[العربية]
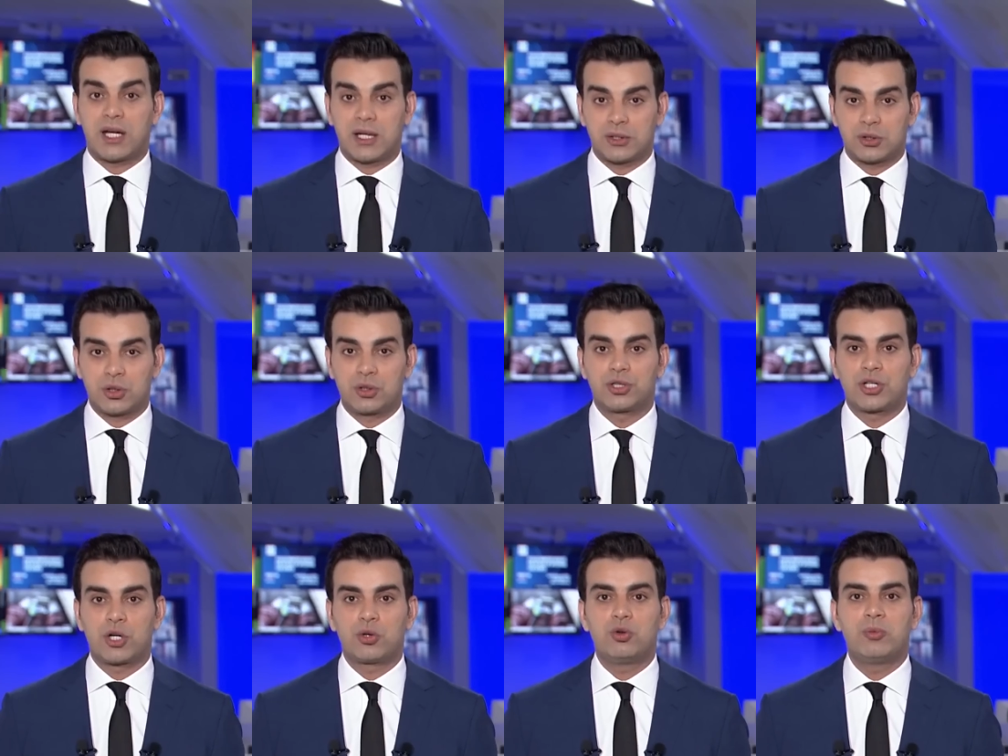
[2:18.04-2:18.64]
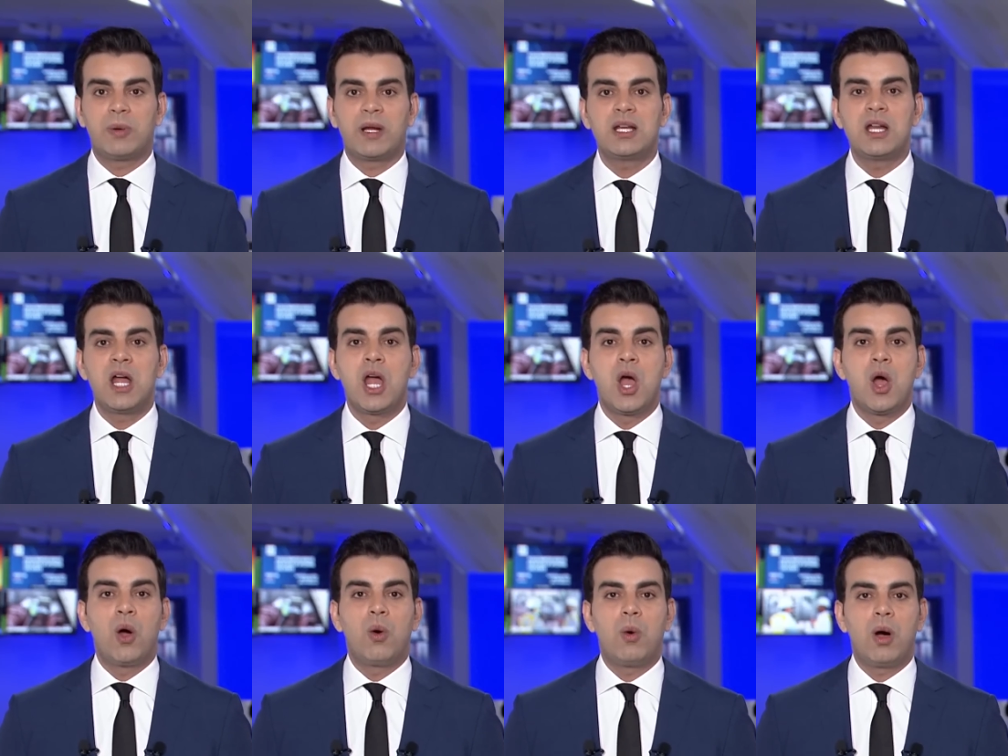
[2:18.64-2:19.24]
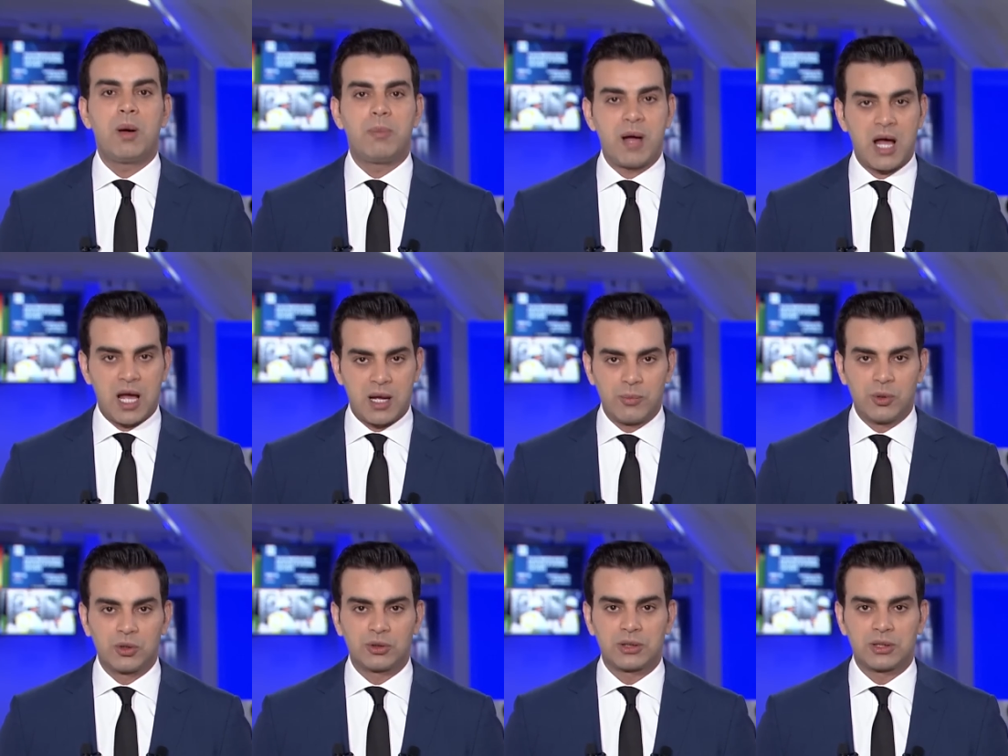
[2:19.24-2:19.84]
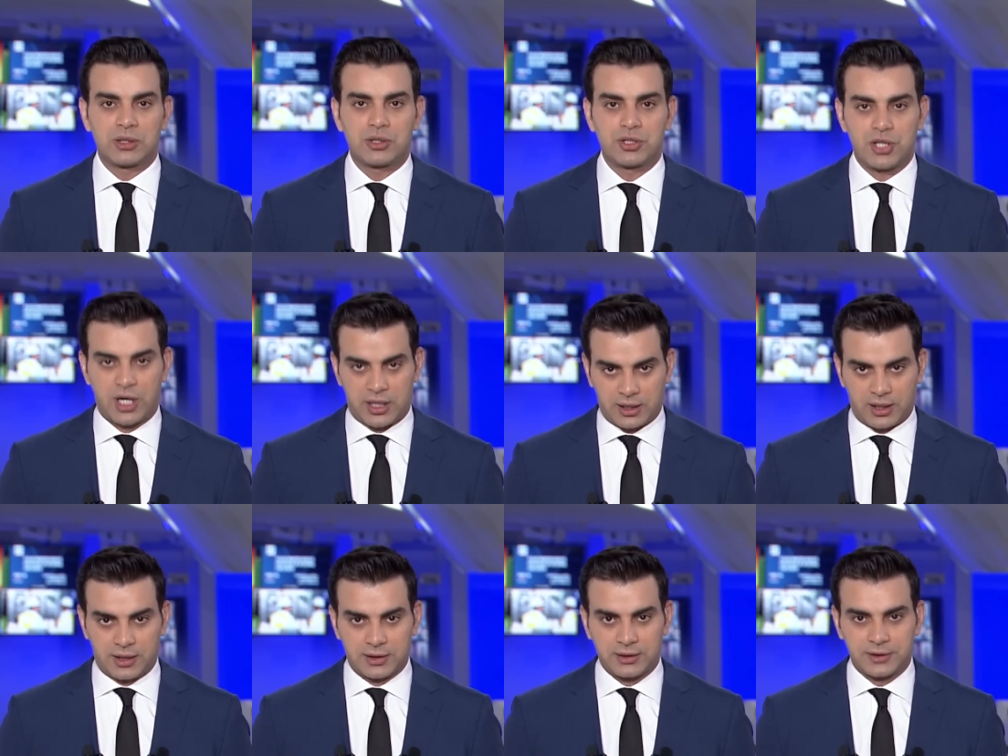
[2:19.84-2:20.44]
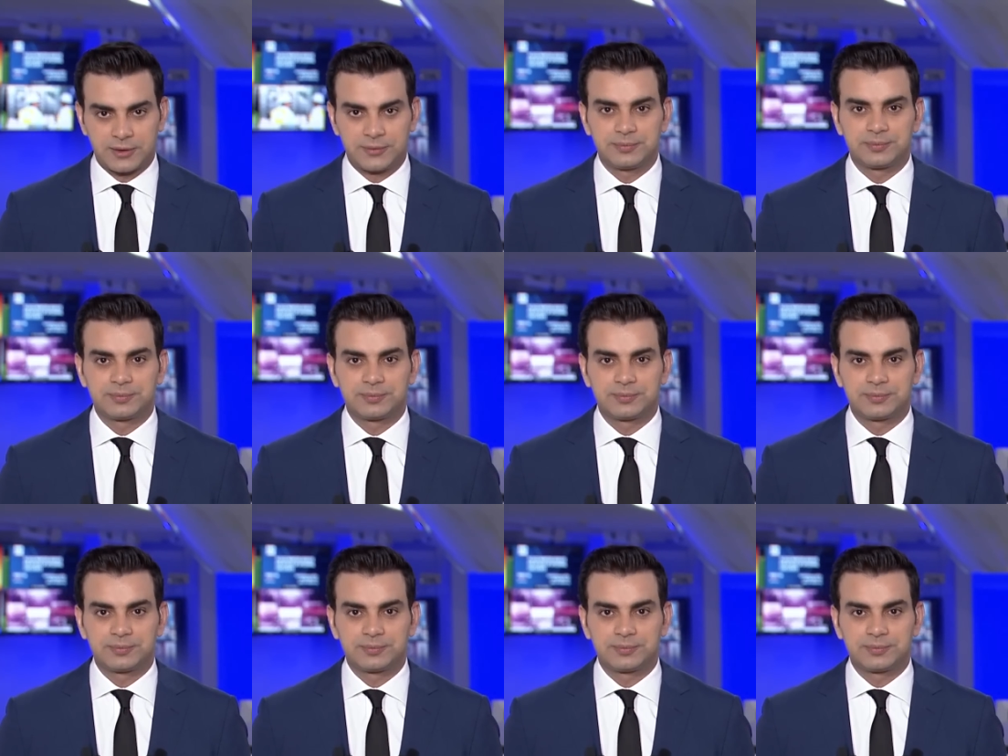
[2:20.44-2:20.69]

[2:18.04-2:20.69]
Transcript: في خيرسون جنوبا وبخموت شرقا